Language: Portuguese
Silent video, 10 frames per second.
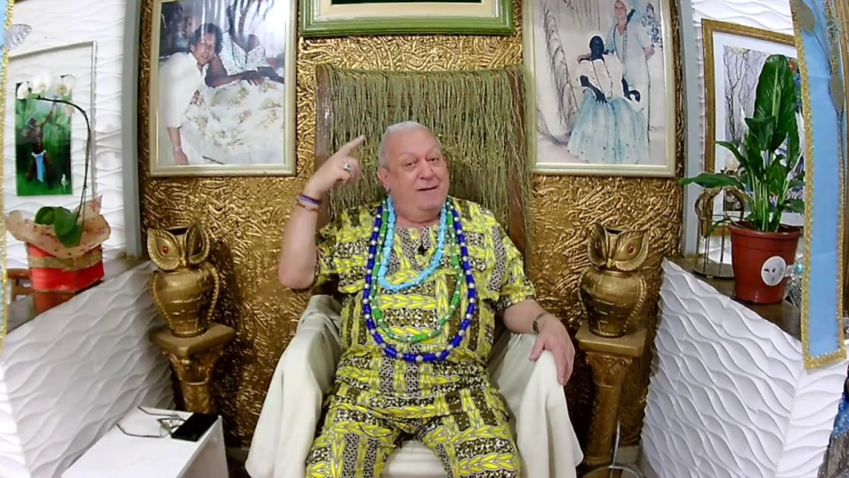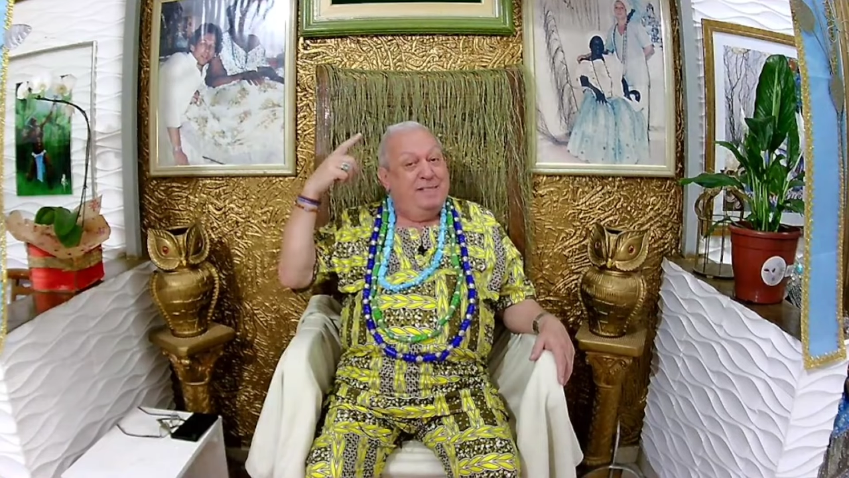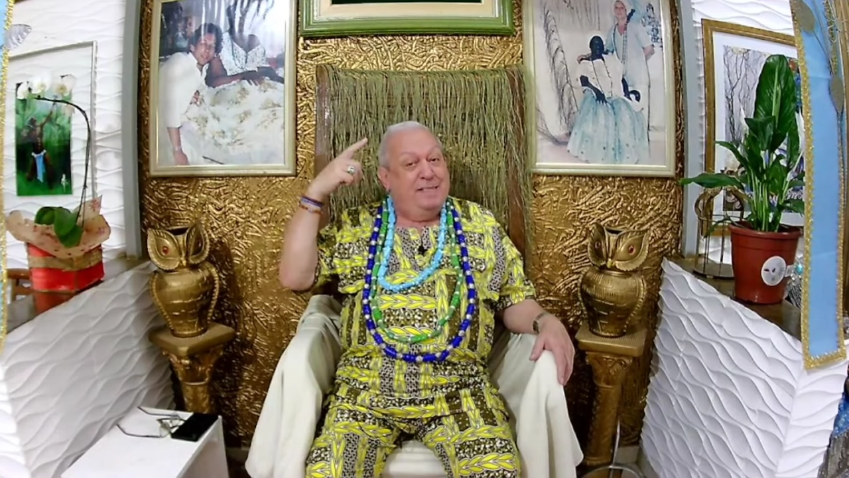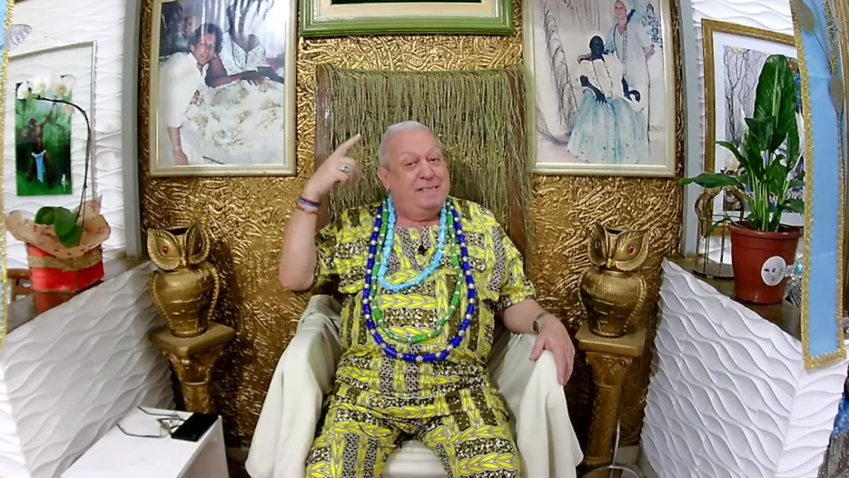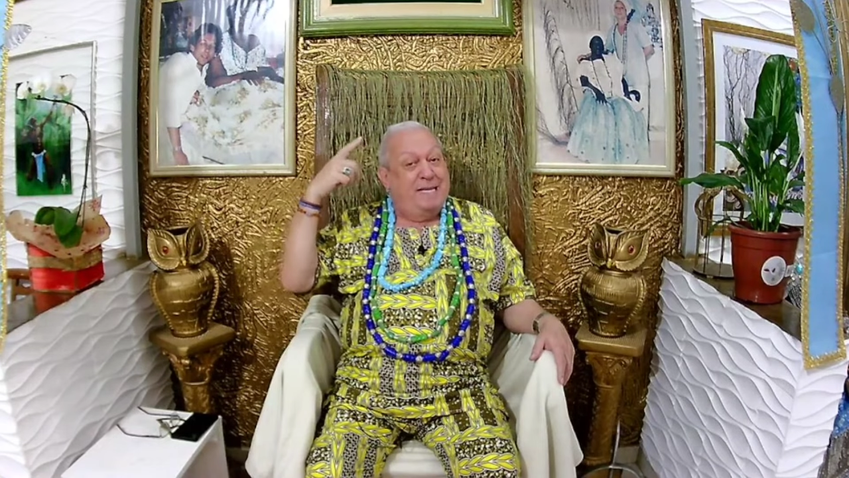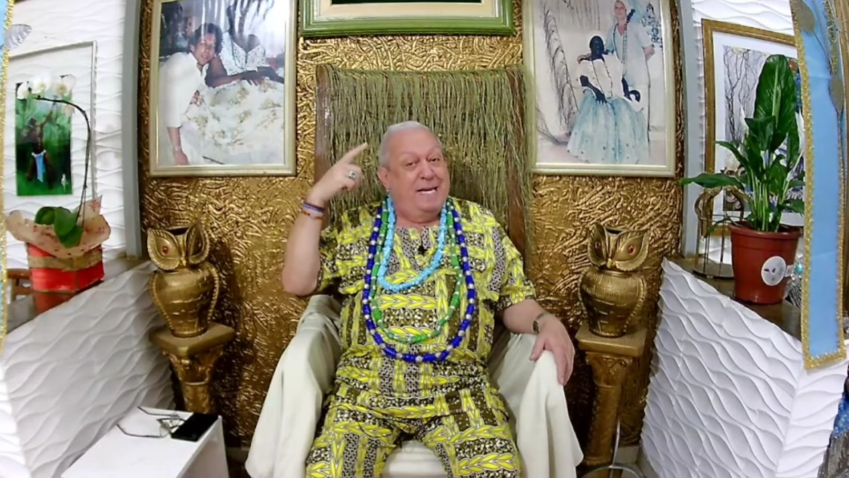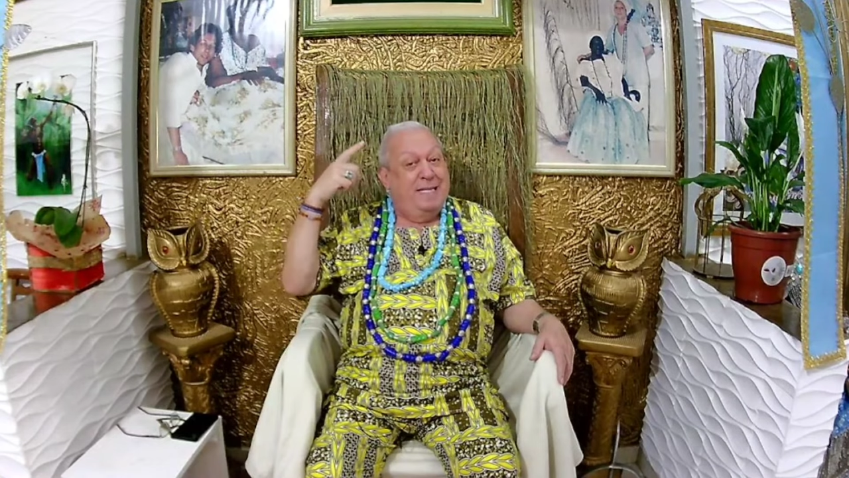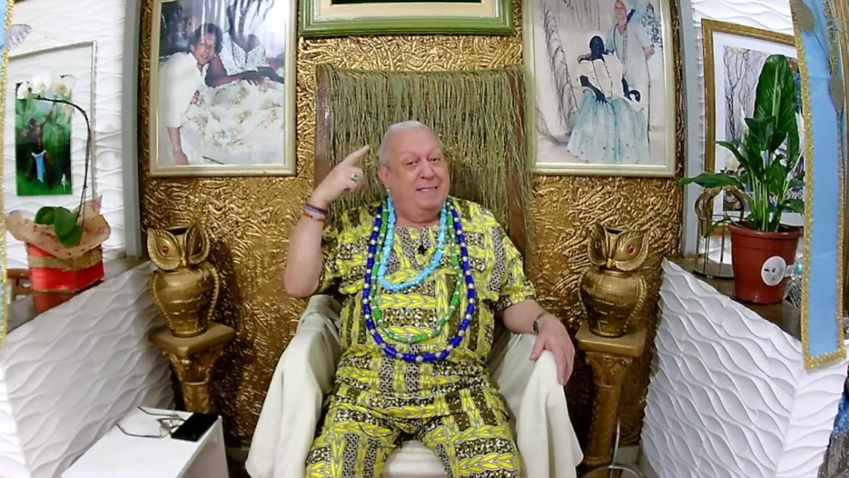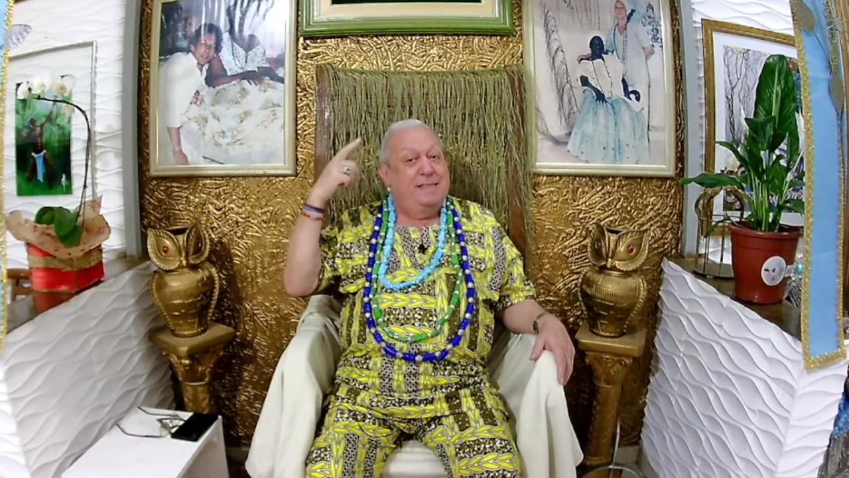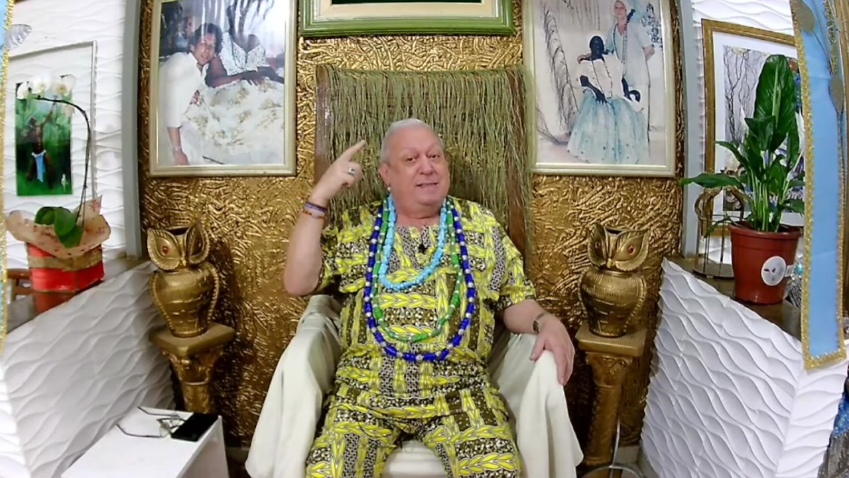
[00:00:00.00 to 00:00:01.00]

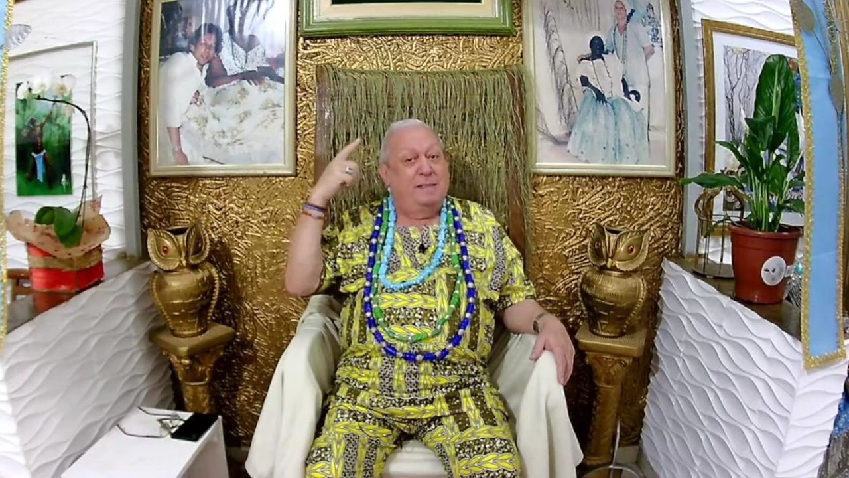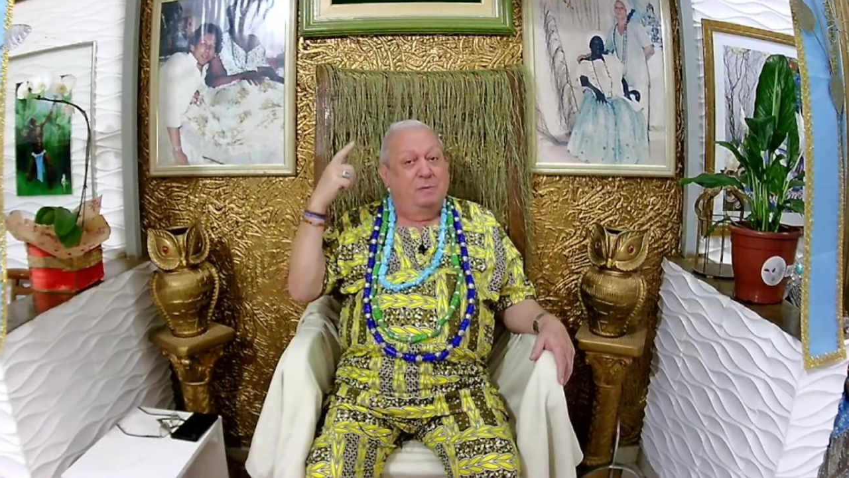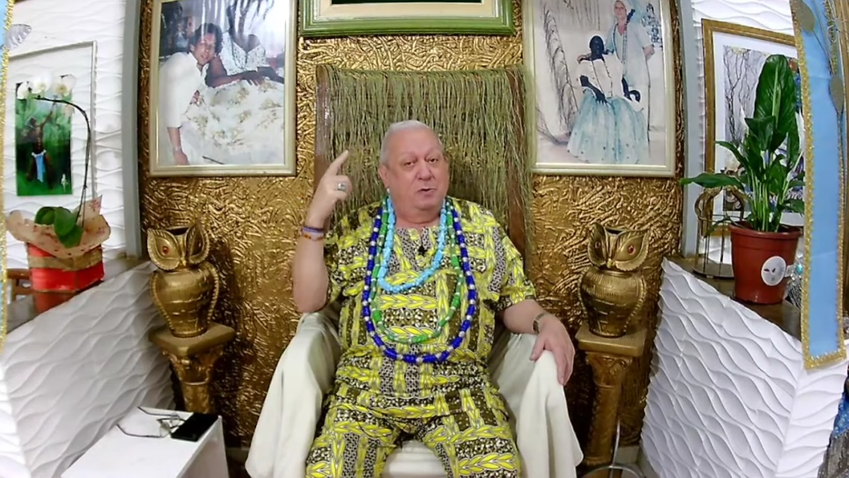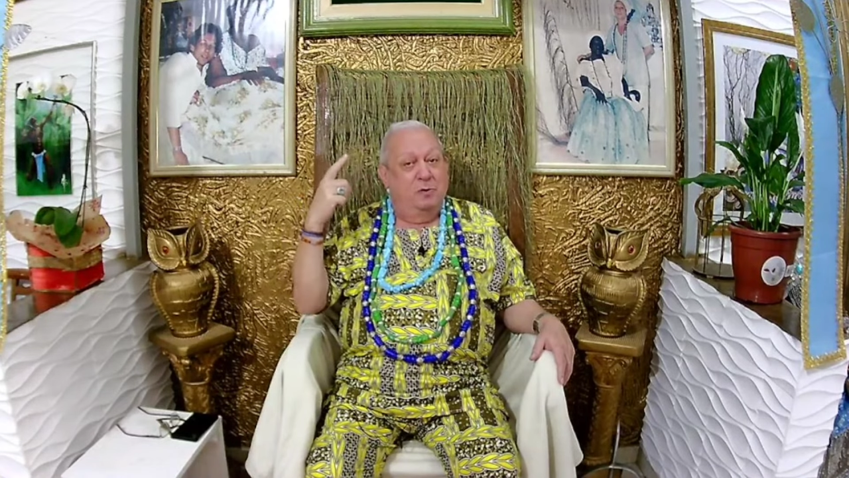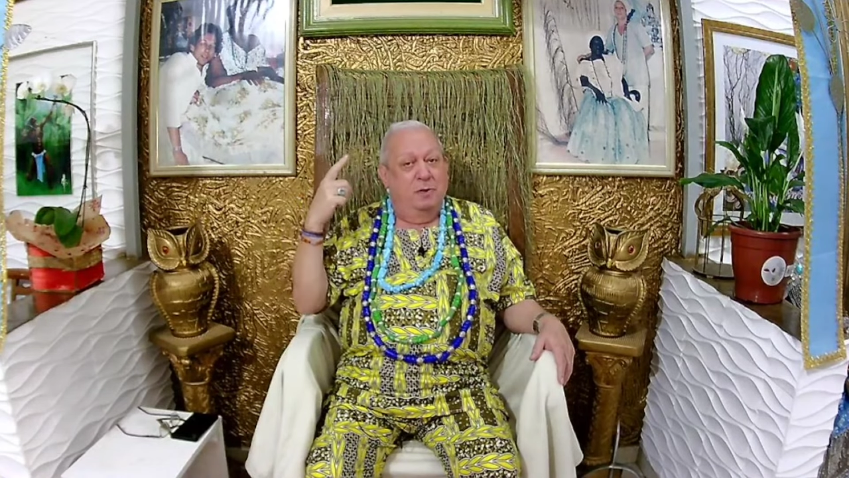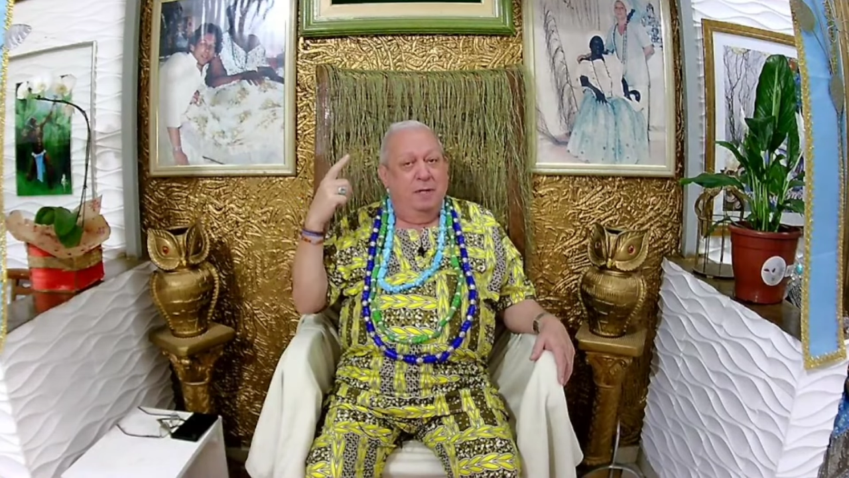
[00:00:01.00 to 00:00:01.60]
seríssimo.